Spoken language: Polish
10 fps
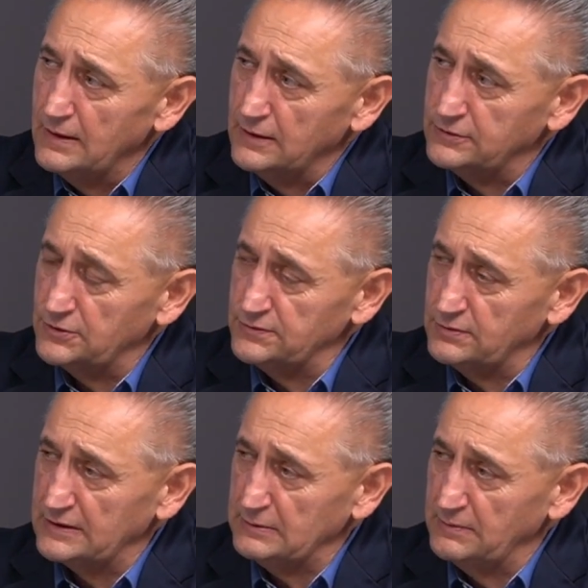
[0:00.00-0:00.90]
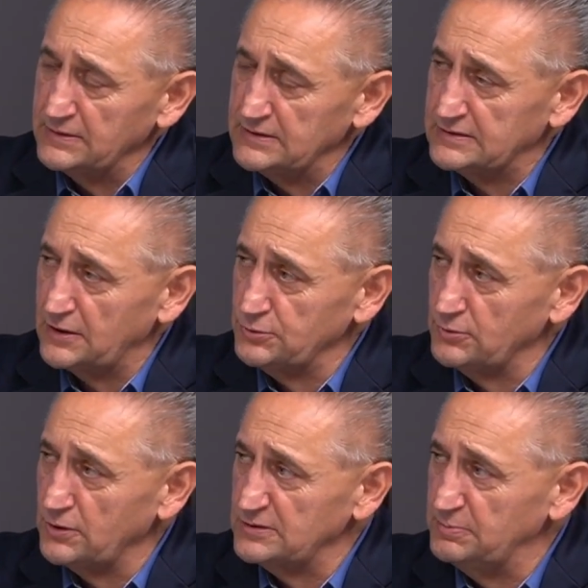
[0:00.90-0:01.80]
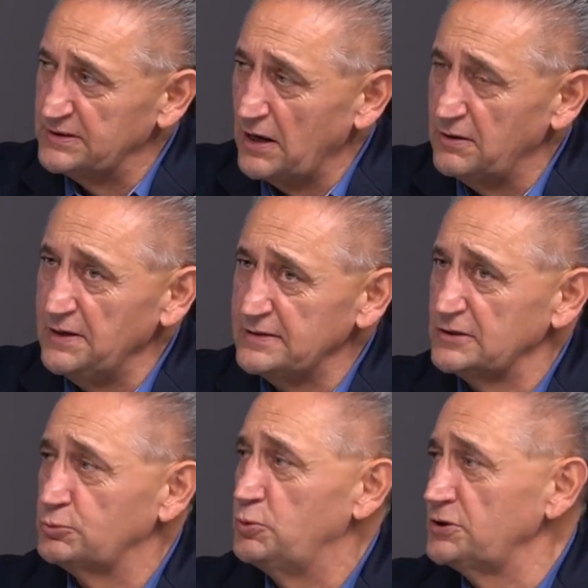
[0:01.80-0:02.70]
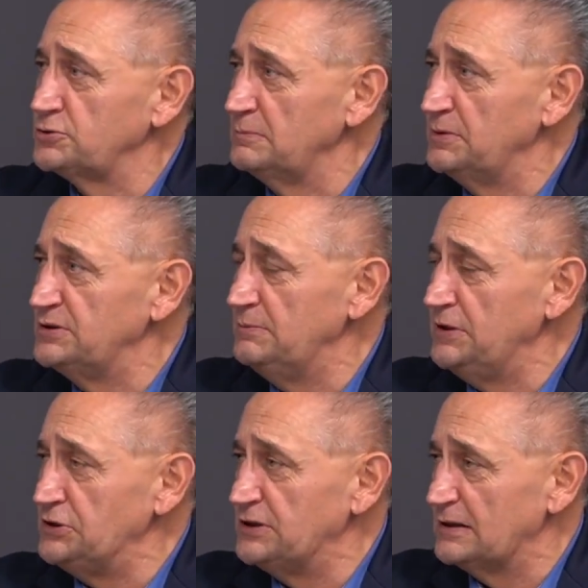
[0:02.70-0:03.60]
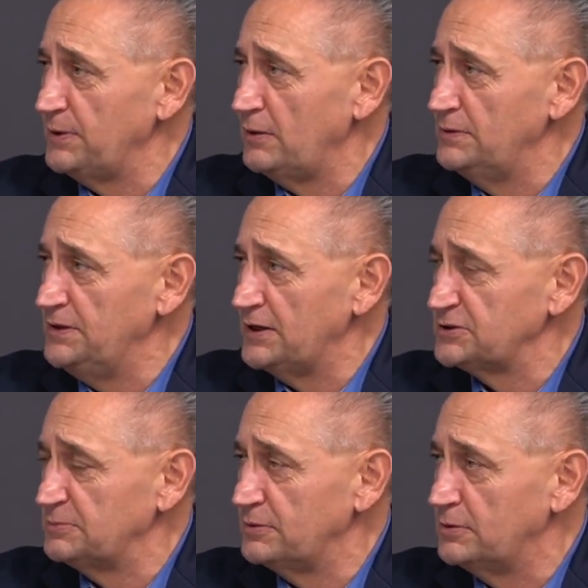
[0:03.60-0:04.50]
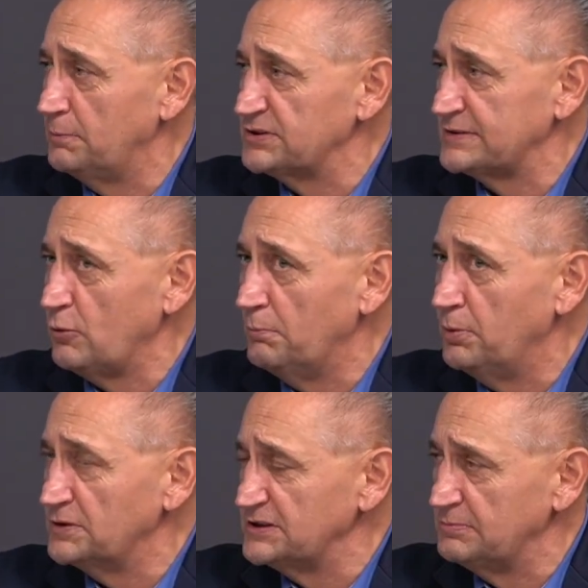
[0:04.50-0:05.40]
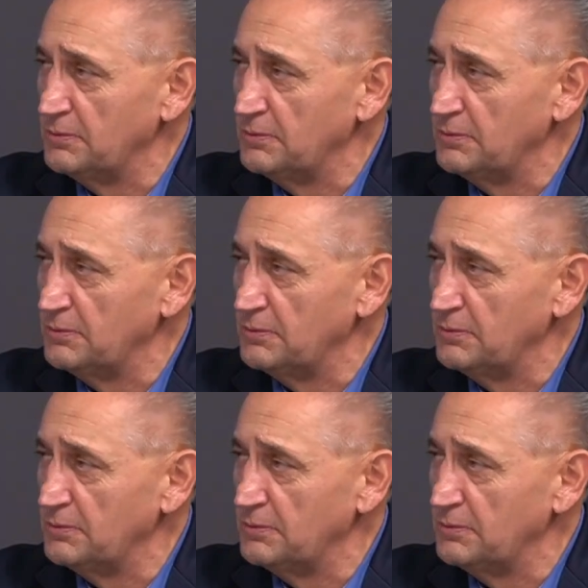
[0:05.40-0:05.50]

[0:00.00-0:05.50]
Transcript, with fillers: ktoś, kto w danym momencie stracił kogoś bliskiego, nie chce słyszeć, że on będzie mniej cierpiał i nie chce, żeby go przestało boleć w tym